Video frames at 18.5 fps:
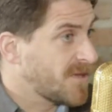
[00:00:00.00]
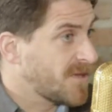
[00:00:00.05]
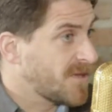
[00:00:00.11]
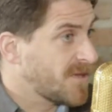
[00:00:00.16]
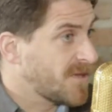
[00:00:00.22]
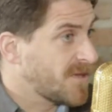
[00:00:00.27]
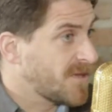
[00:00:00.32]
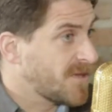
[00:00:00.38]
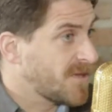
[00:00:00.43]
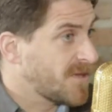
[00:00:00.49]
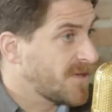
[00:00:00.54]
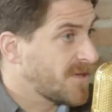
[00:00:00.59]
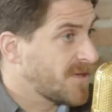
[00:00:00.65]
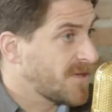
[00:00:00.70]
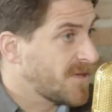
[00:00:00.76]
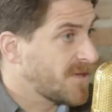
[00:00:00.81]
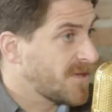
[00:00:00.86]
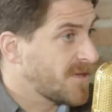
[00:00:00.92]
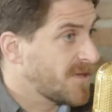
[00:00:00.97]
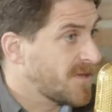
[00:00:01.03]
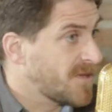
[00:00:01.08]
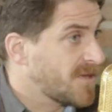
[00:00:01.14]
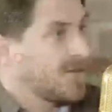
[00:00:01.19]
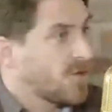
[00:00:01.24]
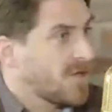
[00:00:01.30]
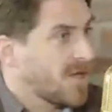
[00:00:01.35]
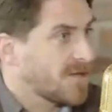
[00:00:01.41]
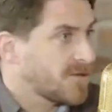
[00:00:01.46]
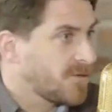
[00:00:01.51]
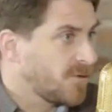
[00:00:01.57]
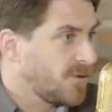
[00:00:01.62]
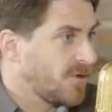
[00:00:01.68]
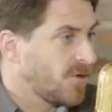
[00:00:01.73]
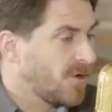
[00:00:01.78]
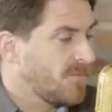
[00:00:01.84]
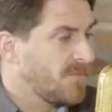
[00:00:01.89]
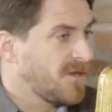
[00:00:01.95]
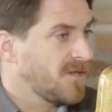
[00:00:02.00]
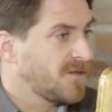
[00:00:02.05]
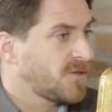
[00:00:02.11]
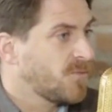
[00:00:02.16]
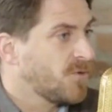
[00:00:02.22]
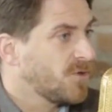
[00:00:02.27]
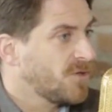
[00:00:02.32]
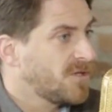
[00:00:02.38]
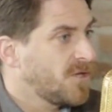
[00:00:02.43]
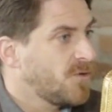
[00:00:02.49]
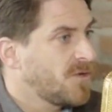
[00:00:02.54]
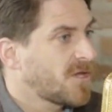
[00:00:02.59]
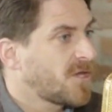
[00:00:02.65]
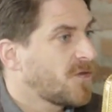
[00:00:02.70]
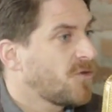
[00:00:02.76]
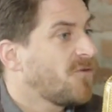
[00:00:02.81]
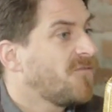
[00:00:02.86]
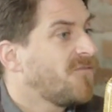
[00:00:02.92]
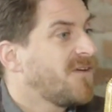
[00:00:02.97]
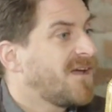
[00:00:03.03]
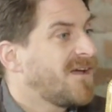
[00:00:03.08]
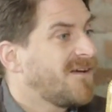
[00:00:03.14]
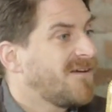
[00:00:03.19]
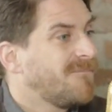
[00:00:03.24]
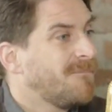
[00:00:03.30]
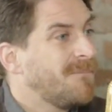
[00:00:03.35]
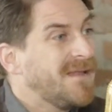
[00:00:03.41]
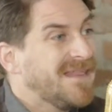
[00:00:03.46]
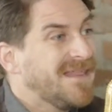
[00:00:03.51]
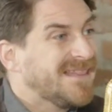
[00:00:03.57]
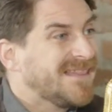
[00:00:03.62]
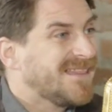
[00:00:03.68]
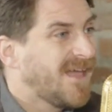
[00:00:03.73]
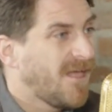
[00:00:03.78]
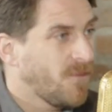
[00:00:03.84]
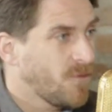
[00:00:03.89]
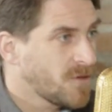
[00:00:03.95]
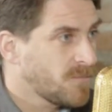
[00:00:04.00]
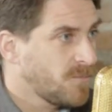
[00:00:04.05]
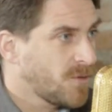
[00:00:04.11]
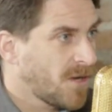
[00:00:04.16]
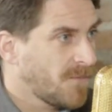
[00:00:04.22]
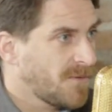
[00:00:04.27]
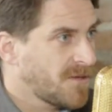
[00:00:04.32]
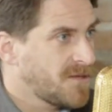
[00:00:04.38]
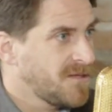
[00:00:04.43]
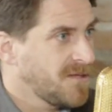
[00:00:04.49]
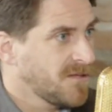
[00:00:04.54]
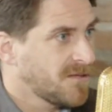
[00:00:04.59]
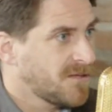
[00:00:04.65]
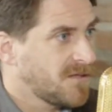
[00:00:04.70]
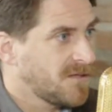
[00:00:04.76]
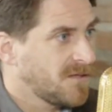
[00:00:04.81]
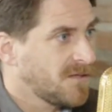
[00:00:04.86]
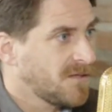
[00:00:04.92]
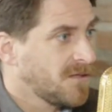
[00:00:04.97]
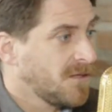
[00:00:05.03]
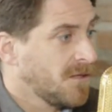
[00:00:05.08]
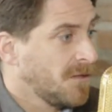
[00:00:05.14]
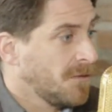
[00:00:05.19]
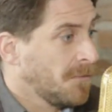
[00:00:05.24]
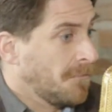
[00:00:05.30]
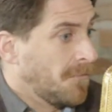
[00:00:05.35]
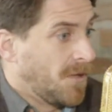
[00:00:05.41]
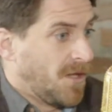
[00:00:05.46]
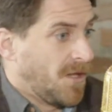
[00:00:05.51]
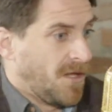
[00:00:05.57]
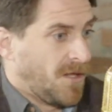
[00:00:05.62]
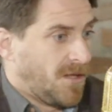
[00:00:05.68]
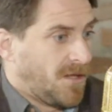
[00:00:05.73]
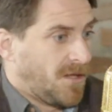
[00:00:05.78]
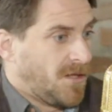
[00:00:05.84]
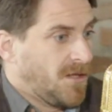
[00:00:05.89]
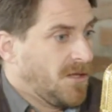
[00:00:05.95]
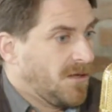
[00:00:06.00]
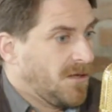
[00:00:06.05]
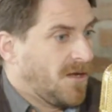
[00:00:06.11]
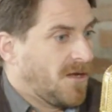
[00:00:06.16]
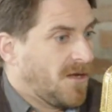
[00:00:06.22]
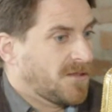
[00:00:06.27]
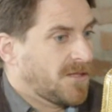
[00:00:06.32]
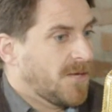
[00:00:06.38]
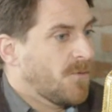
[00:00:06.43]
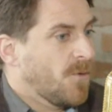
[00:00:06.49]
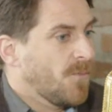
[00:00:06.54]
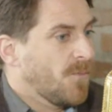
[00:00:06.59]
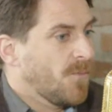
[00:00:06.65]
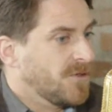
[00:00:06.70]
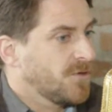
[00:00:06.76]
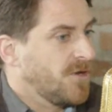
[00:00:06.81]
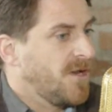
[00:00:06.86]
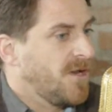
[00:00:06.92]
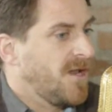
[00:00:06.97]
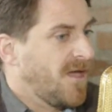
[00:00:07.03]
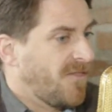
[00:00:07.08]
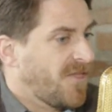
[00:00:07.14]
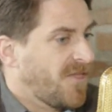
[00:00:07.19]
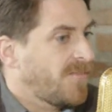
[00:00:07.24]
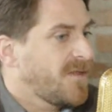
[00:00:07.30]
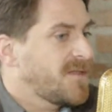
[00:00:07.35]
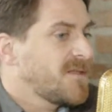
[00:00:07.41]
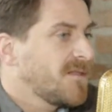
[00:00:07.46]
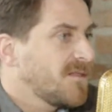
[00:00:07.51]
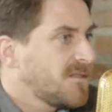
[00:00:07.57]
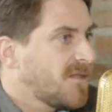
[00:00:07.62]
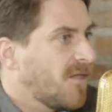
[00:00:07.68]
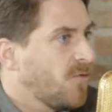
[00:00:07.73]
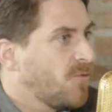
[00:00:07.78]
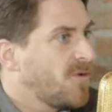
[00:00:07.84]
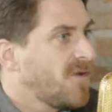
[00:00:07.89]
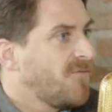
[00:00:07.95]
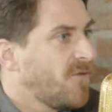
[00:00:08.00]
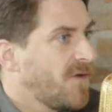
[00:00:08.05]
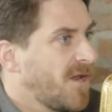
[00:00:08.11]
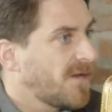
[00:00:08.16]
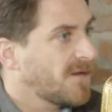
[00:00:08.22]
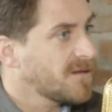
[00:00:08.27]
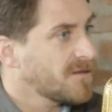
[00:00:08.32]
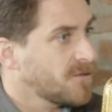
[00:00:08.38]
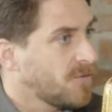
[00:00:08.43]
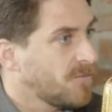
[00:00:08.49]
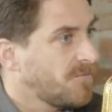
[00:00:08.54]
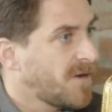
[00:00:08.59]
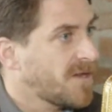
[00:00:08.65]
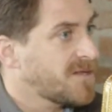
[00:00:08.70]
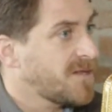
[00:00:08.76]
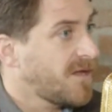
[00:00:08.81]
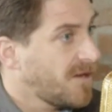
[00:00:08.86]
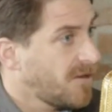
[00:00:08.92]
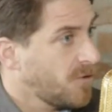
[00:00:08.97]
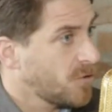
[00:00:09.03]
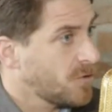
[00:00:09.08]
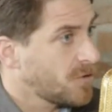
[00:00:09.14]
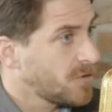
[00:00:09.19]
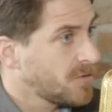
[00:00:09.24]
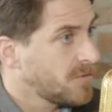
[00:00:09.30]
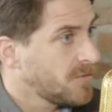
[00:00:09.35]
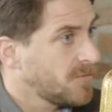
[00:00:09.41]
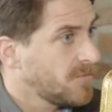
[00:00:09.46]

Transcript: Y lo que pasa con el ministro Jackson y con el ministro Montes no es que yo los vea blindados por el presidente, es que hasta el momento nadie ha presentado una buena razón para sacarlos.